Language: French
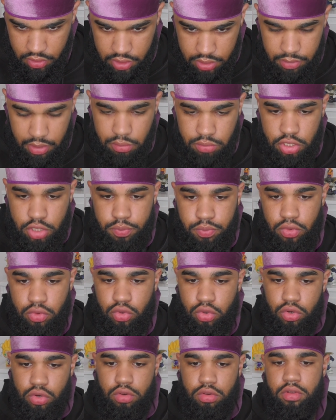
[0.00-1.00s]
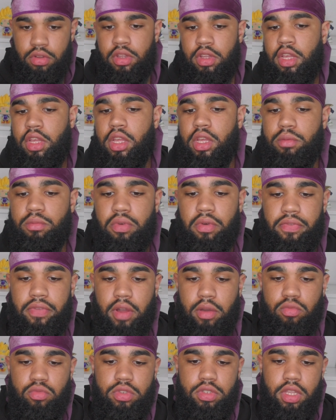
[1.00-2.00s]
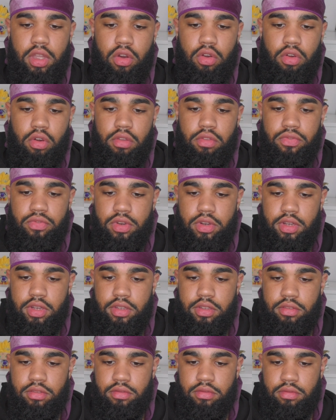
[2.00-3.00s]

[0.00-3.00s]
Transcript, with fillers: Il met un petit peu d'eau pour faire mousser encore une fois.